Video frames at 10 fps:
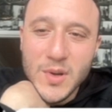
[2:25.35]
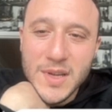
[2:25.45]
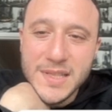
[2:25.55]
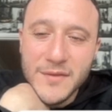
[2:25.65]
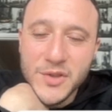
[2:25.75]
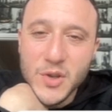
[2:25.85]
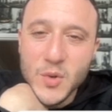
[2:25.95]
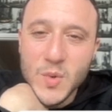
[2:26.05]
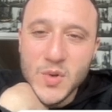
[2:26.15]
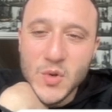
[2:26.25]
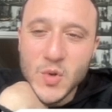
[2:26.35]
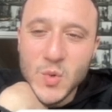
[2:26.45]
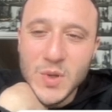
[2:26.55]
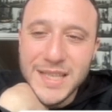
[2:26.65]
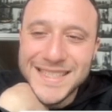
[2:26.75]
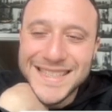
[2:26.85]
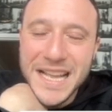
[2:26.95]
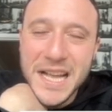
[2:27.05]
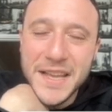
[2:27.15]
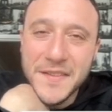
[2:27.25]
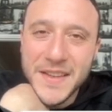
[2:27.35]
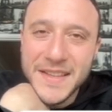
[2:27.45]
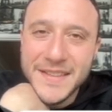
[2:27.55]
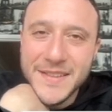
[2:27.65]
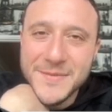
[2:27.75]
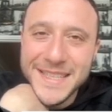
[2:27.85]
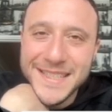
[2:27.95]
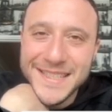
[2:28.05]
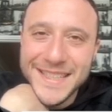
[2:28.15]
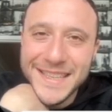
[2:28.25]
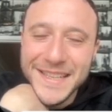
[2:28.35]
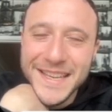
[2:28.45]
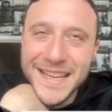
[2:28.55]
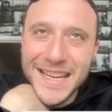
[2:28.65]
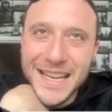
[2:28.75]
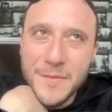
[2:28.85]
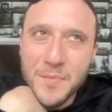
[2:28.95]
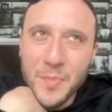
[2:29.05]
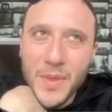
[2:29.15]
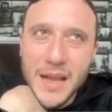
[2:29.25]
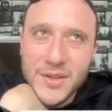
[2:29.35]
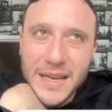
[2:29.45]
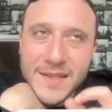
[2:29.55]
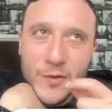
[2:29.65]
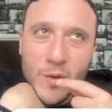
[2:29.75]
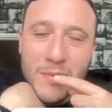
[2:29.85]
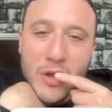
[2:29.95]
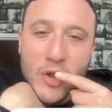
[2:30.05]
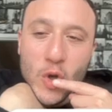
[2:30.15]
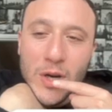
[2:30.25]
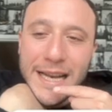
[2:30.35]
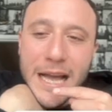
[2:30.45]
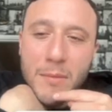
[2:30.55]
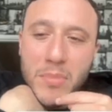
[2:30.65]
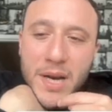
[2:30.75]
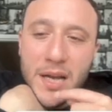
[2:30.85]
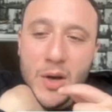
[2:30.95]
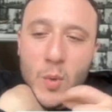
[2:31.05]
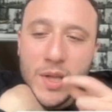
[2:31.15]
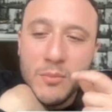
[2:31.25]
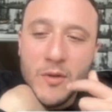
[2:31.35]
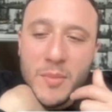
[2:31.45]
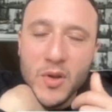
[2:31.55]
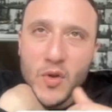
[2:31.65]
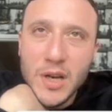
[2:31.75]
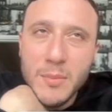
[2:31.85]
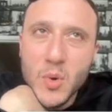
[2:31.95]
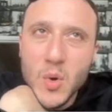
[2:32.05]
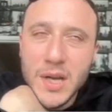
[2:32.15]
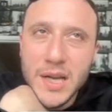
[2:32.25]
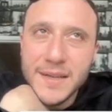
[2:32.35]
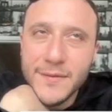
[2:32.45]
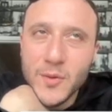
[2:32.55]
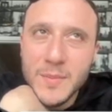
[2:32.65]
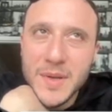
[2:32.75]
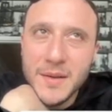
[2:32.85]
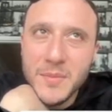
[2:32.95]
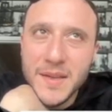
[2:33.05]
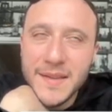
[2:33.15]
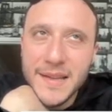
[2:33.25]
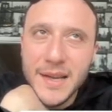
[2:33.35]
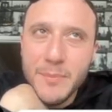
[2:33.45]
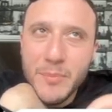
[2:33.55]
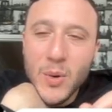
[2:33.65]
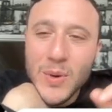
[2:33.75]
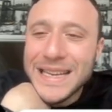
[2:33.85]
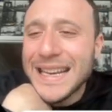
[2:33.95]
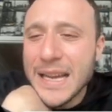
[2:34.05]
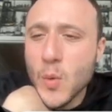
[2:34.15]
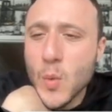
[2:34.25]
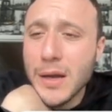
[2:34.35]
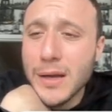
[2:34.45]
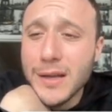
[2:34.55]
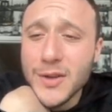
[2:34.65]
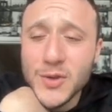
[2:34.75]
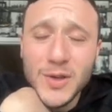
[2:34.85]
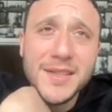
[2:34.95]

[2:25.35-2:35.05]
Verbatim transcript: quello che sta facendo questo tool, sta effettivamente ehm, trasformando le labbra, quindi il movimento della bocca, fondamentalmente per ogni lingua. Cioè,